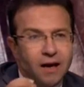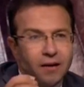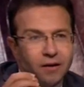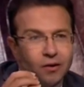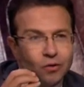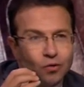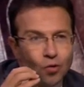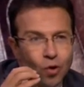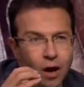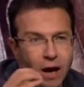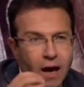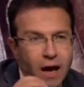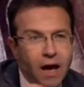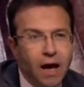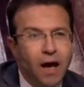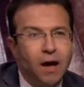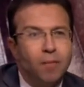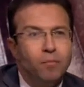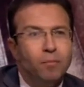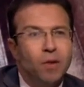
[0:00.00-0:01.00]

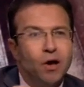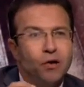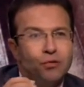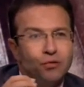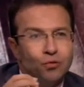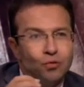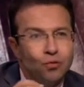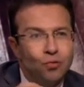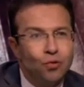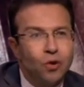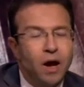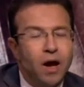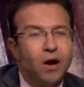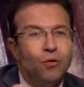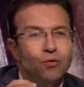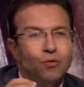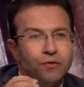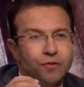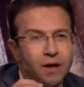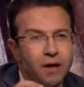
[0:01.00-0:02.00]
دعاء مأثور
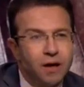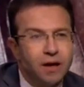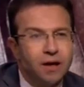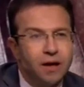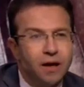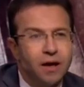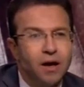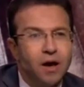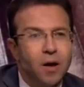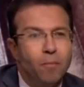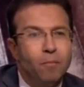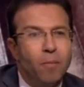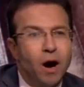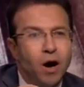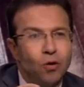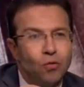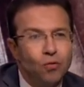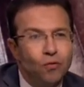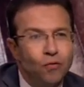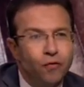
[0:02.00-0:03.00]
أو ذكر
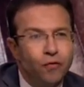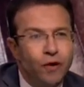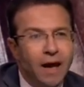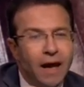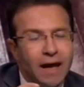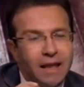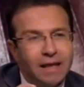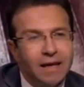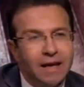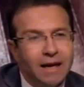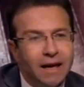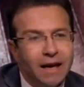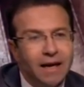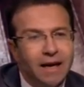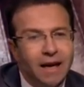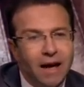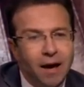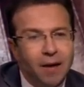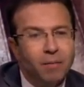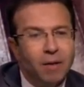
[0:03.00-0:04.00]
معروف لهذه
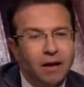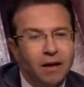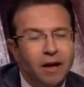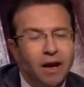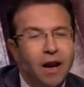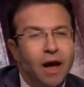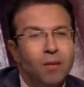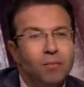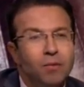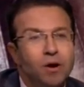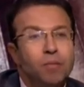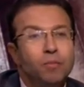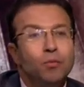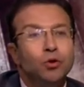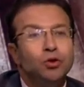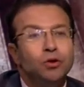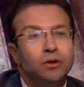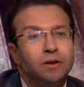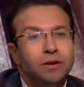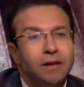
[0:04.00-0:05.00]
الليلة أم أن الأمر
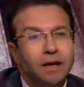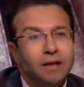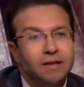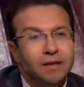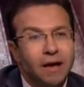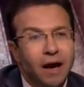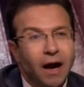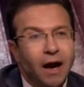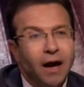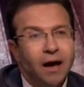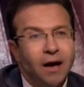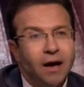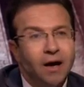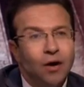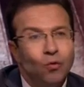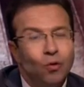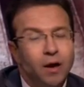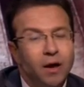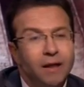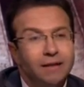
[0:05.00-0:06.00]
متسع آه،
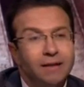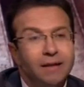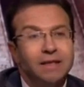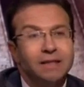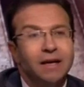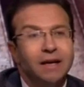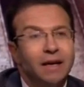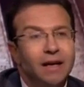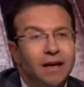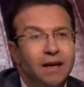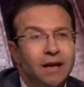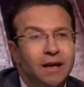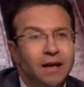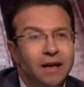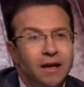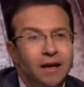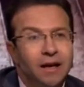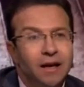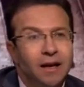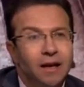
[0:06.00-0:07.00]
ويتسع
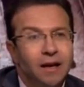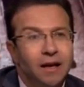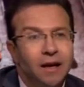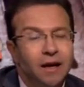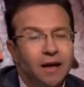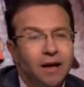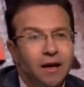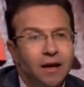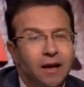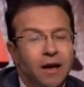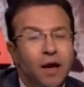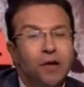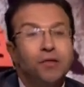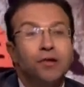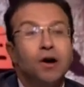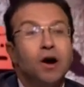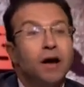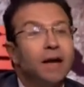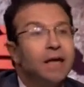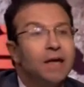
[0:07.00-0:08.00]

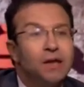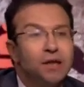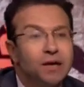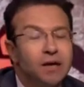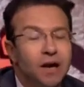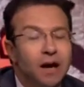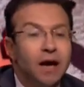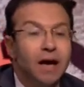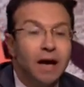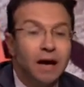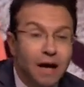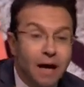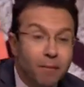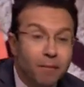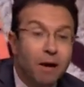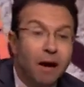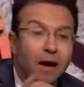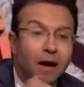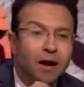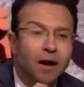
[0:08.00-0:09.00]
لأذكار كثيرة
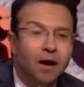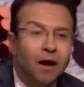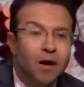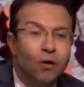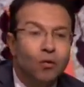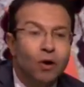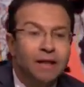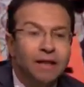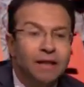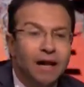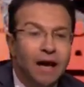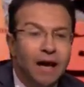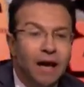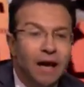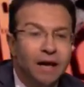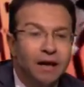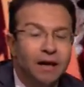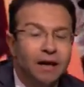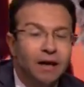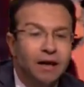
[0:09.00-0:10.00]
كما أوردت
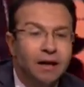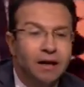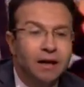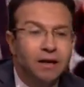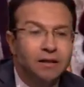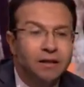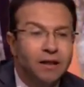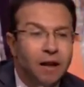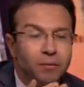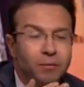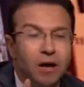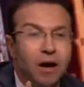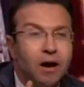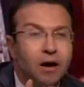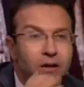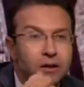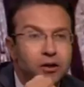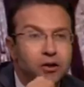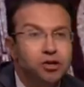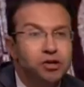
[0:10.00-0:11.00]
الآن لسيد عبد
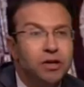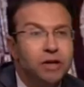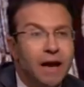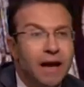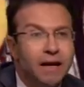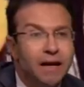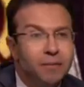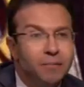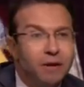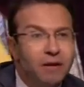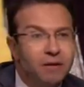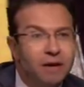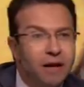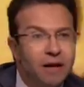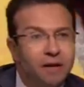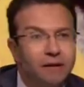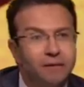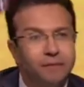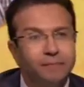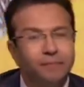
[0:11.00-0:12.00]
القادر الجيلاني مثلا
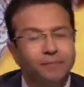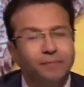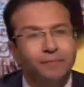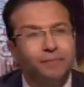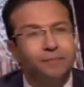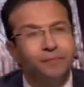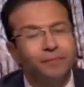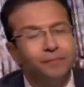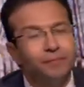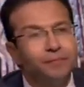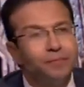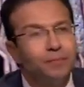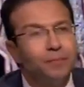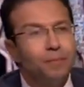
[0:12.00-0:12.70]
نعم هذه